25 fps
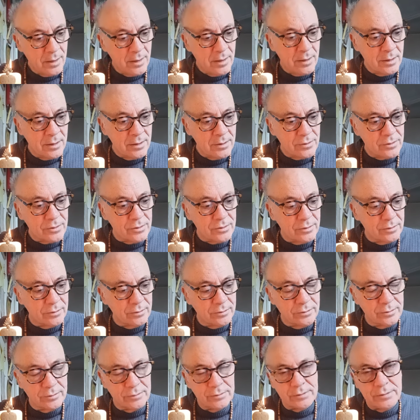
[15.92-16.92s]
Ce,
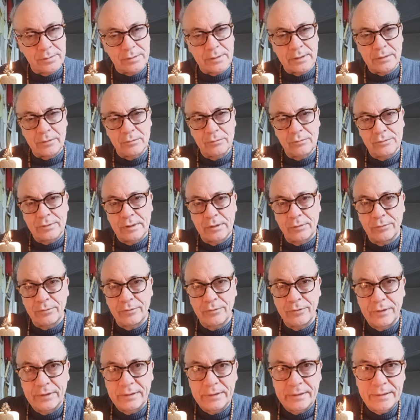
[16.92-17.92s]
nous allons
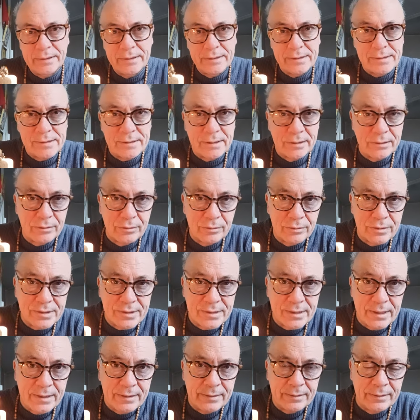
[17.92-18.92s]
fêter cette
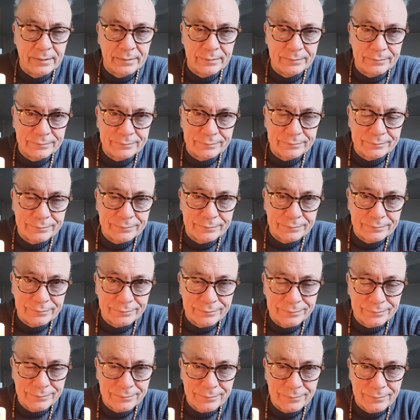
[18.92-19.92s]
scène
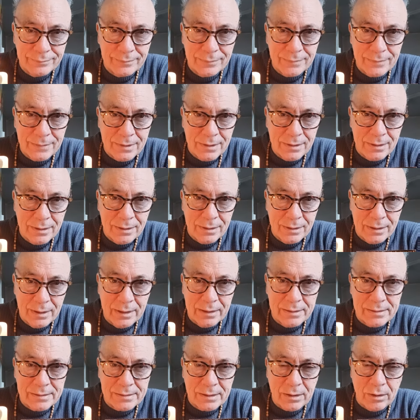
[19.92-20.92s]

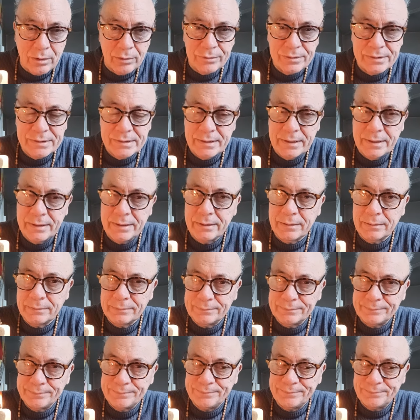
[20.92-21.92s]
extraordinaire
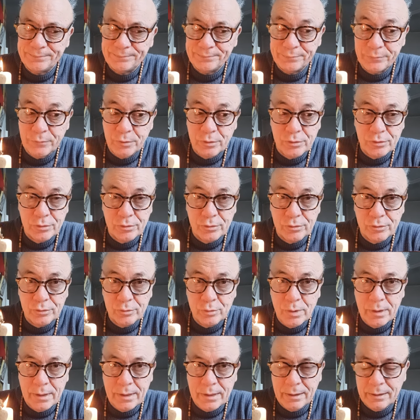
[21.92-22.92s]
ce
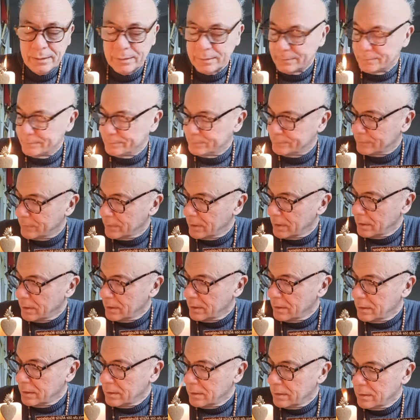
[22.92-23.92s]
soir
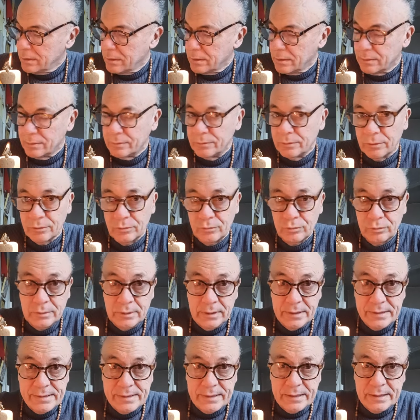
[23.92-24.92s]
dans toutes
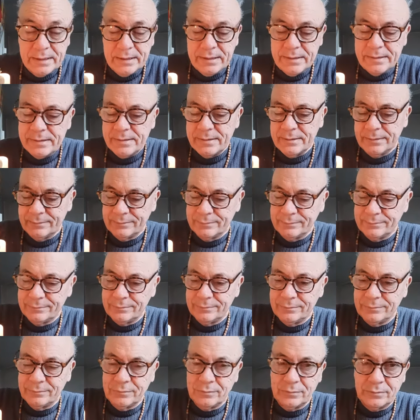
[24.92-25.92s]
les églises.
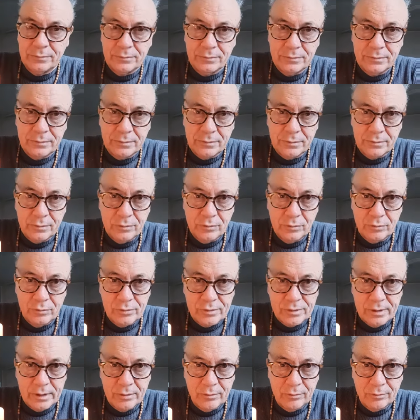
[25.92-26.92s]
Nous
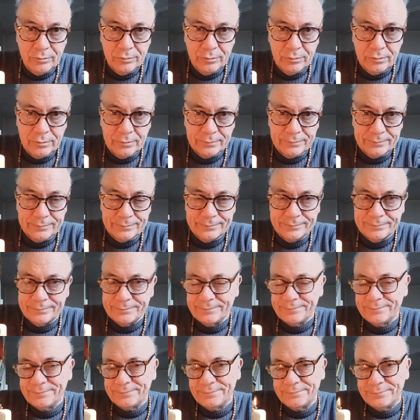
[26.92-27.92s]
allons
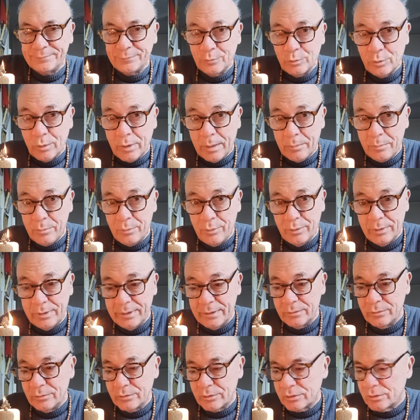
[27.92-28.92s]
nous rappeler
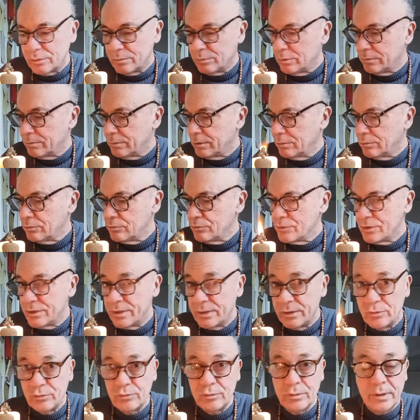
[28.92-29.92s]
de ce moment où
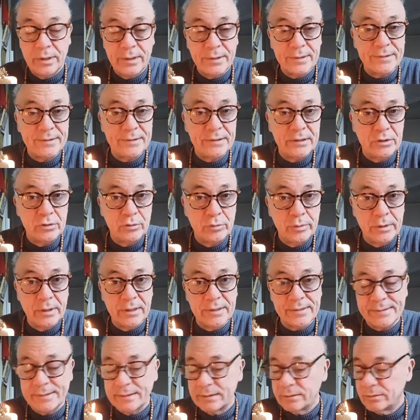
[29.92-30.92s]
Jésus a institué la
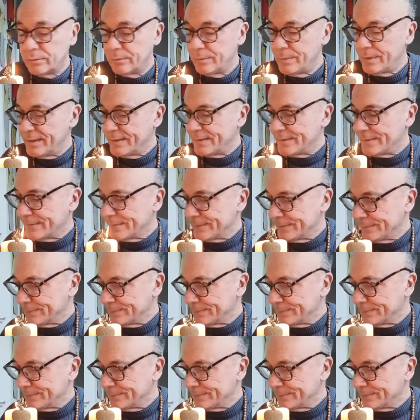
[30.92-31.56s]
Sainte Messe.